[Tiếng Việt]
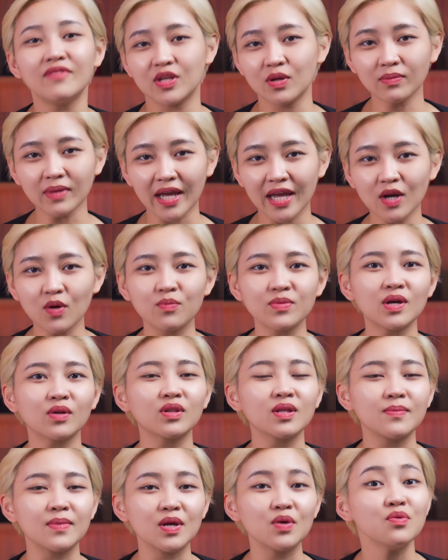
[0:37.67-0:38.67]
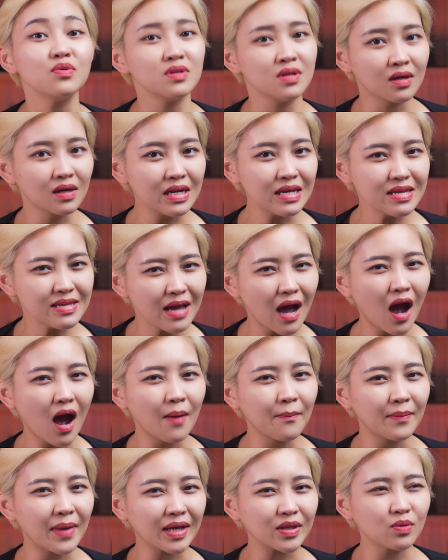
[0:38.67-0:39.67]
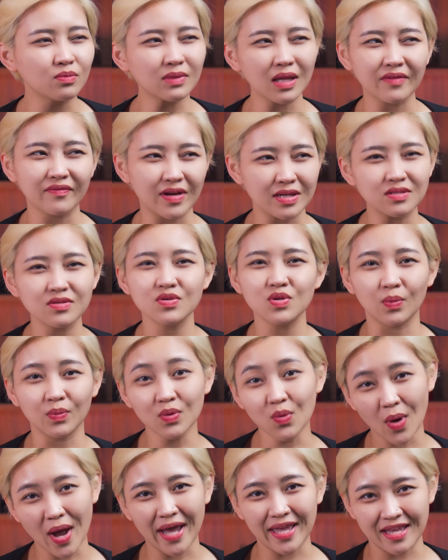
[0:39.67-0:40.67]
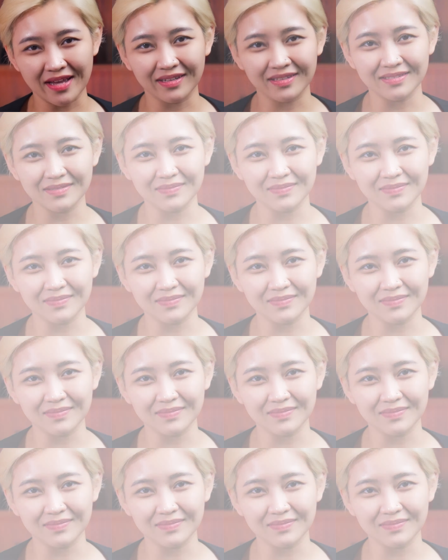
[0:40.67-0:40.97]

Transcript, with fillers: và chúng ta hãy cùng nhau tìm hiểu những lý do mà chúng ta phải sử dụng nước hoa nha